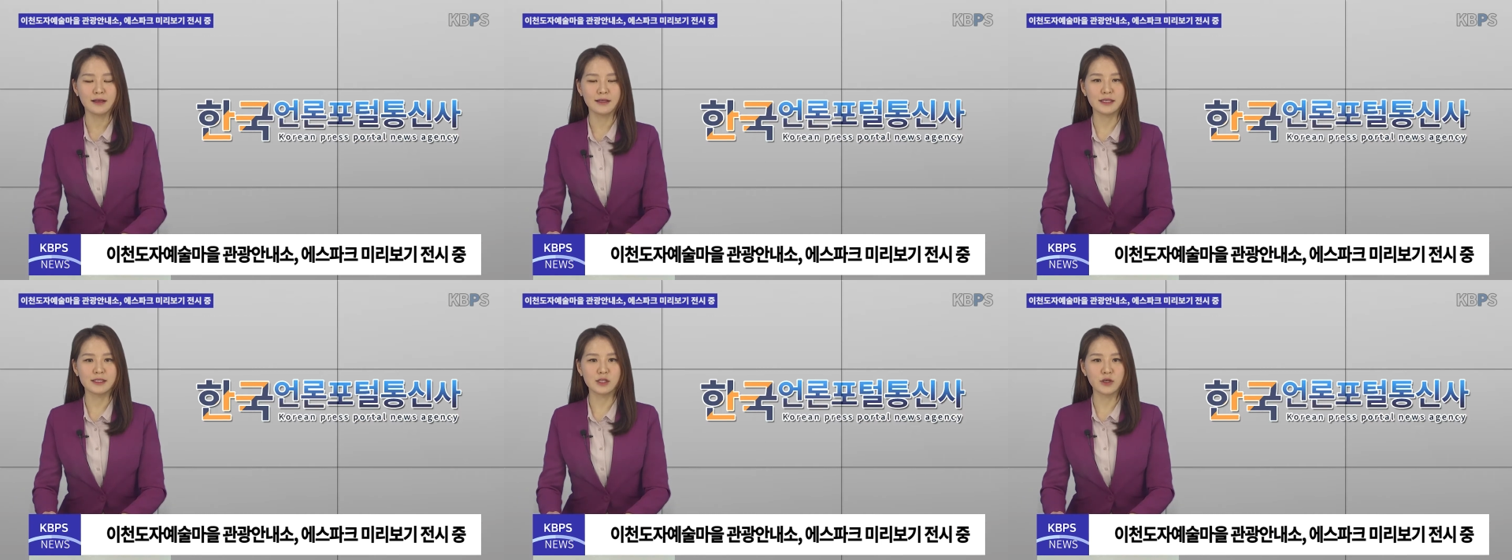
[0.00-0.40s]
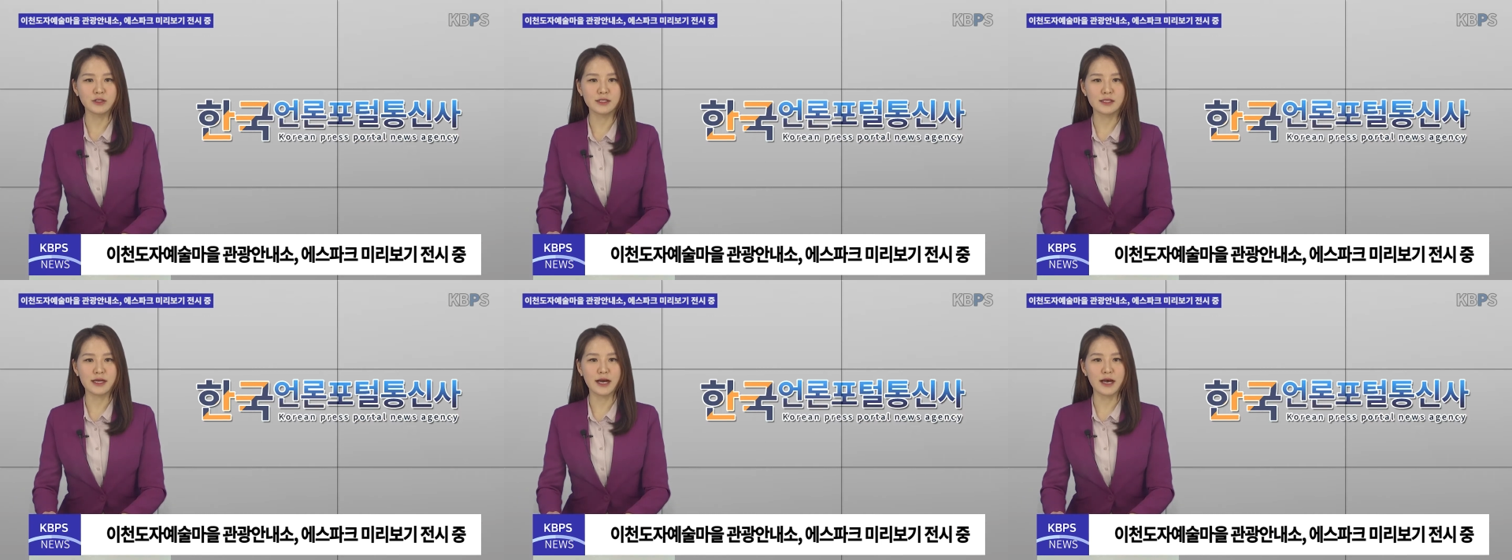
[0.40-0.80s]

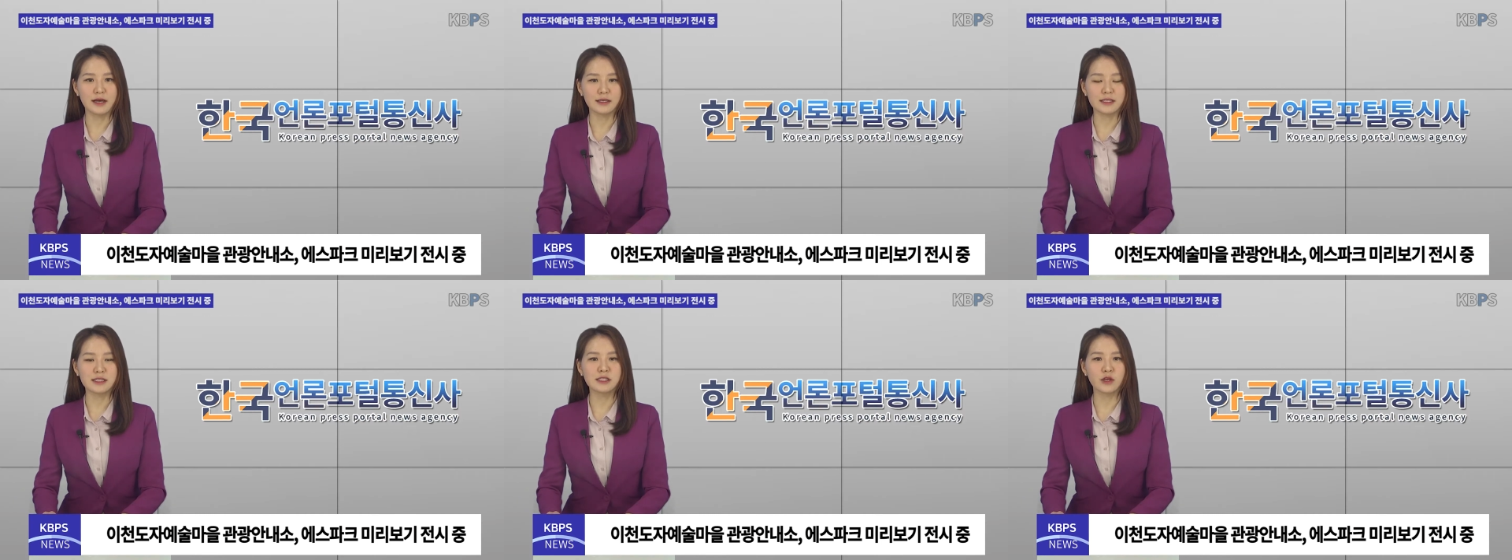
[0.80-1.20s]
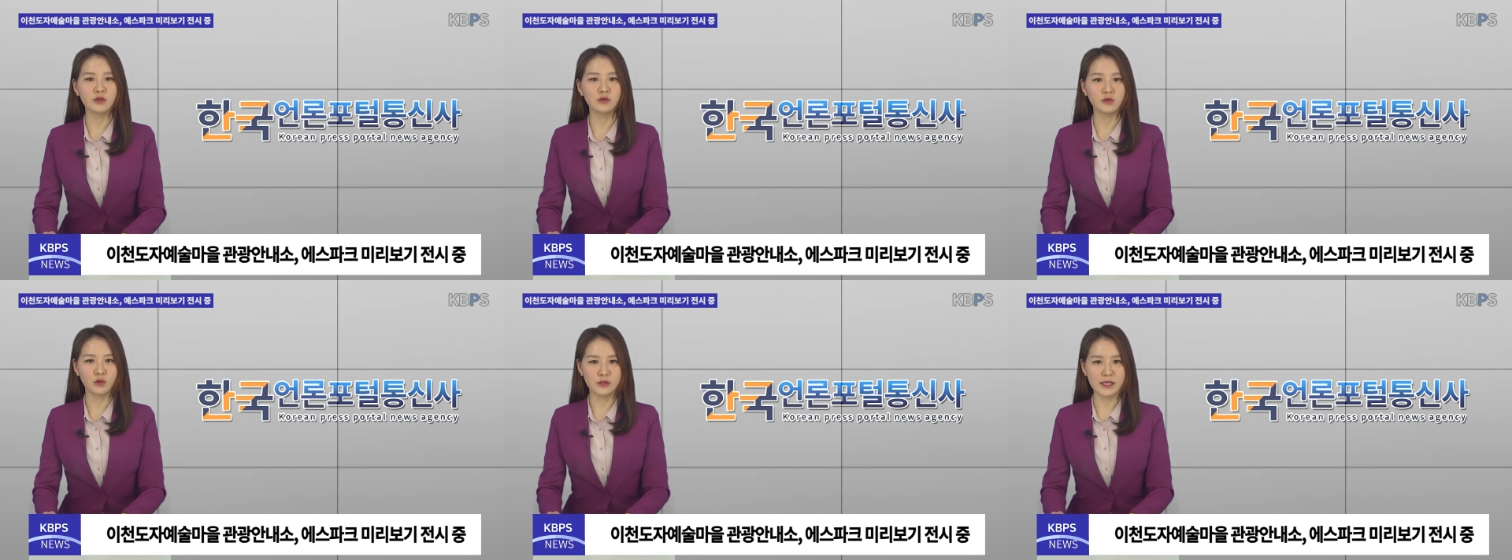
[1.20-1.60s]
이천시가
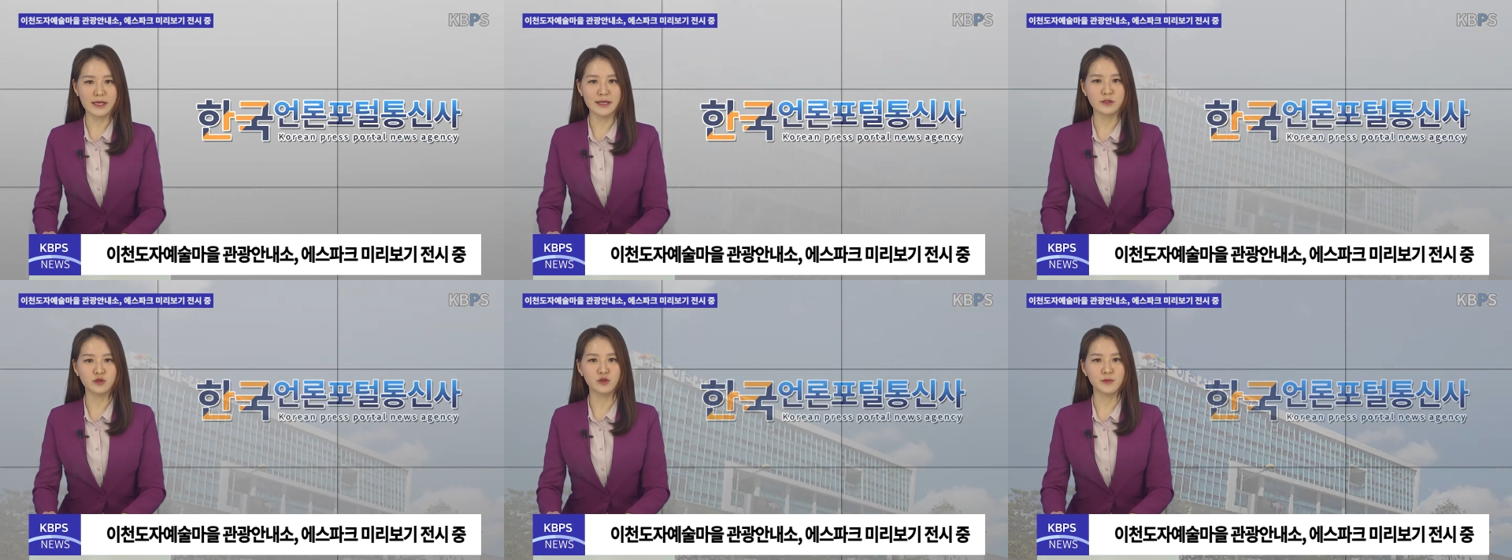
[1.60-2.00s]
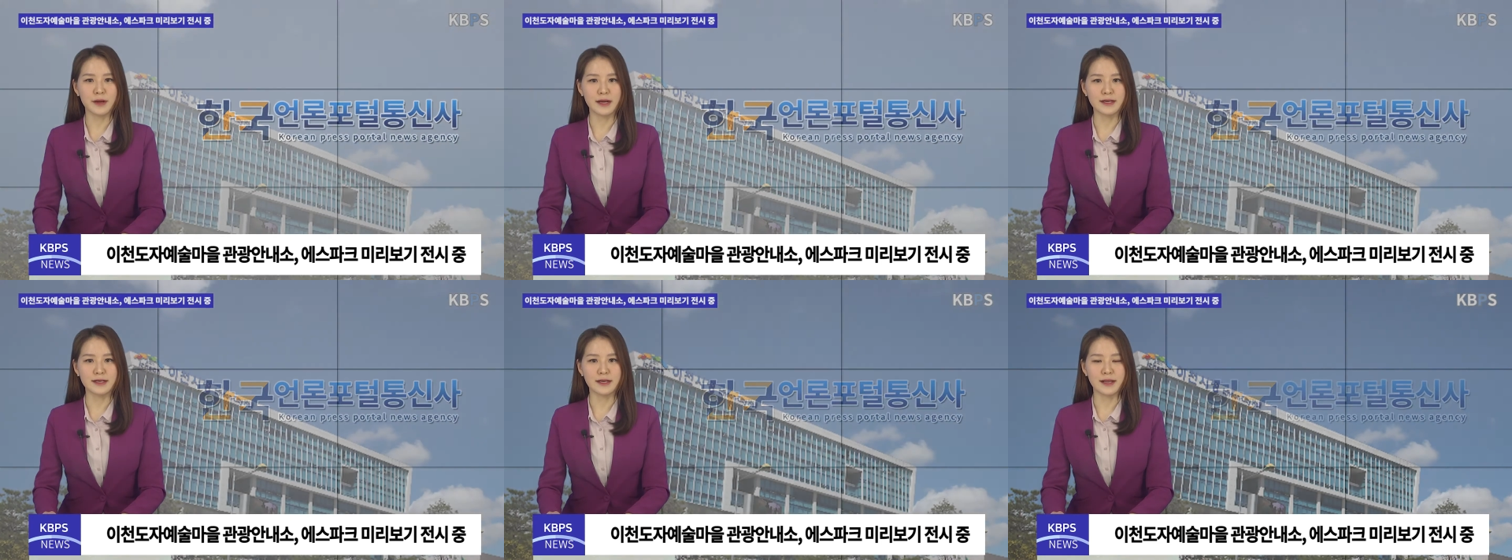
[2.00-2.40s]
이천
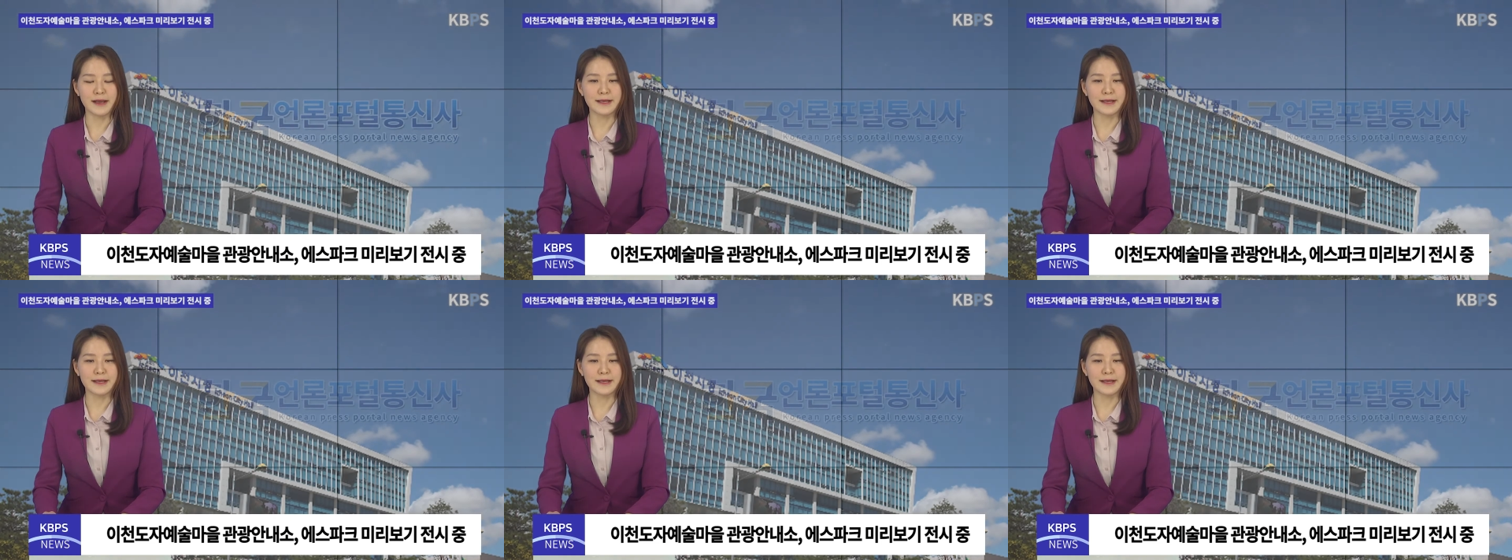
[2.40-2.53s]
도자예술마을